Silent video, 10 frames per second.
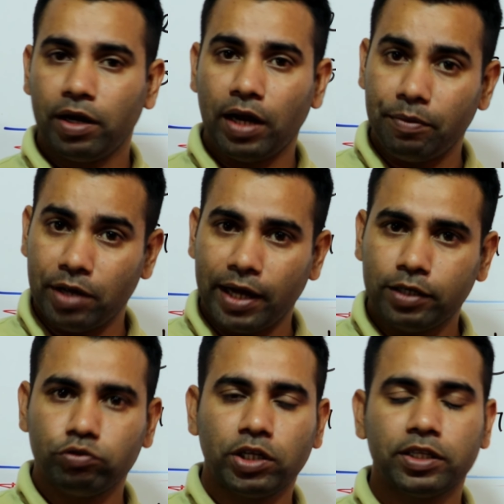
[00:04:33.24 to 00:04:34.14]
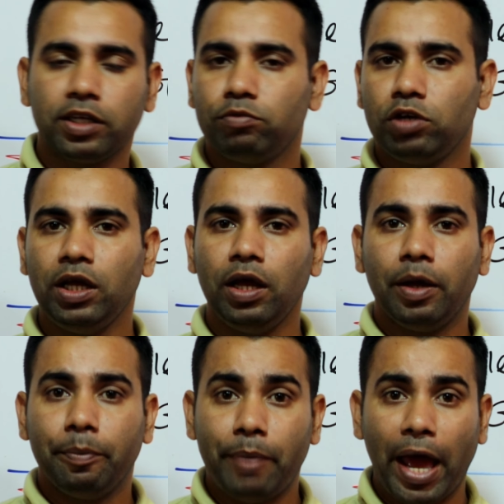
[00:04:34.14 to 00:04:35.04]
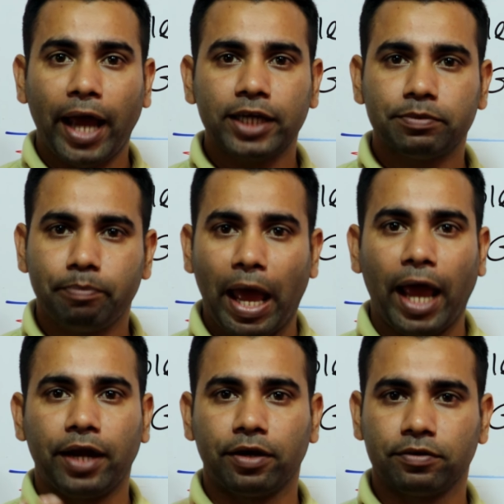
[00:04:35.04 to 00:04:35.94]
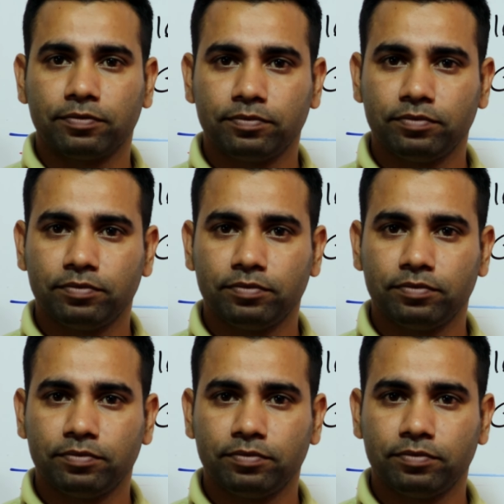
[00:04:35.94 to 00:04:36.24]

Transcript: এবার আমি আরেকটু তাড়াতাড়ি বলি ব্যাট ম্যান